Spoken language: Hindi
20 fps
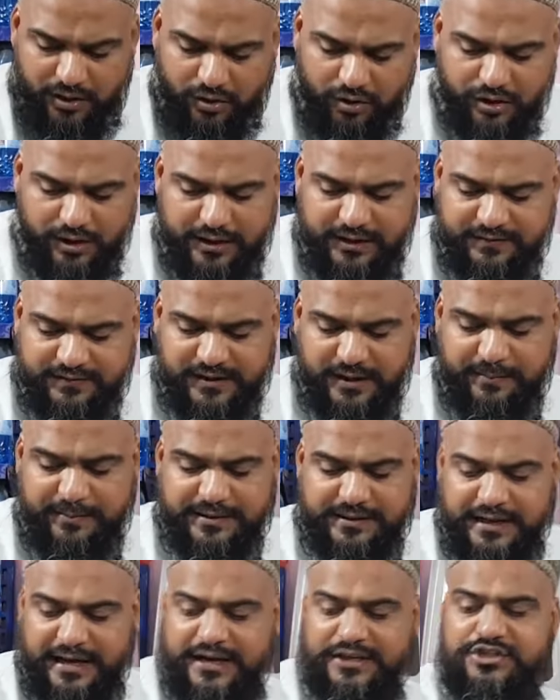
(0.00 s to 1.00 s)
और इसके
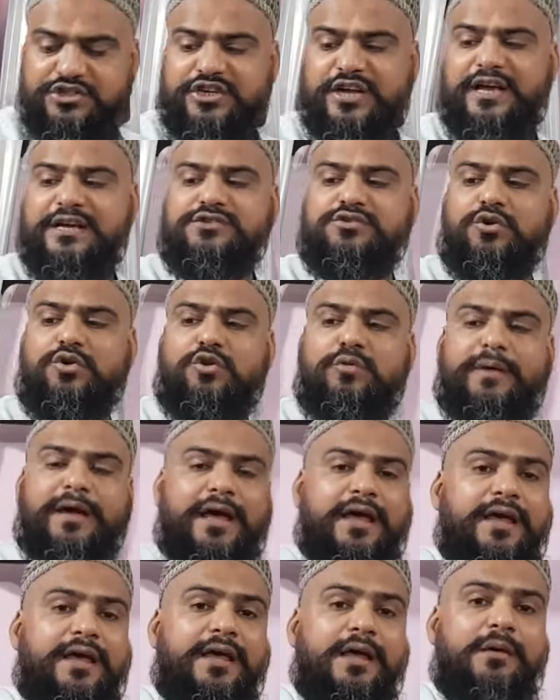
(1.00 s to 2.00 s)
बताए छह सौ रुपए
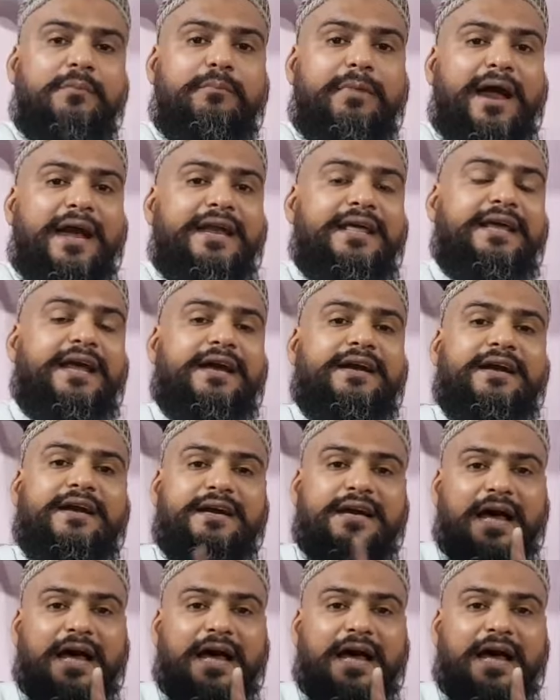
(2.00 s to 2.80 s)
मेडिकेटेड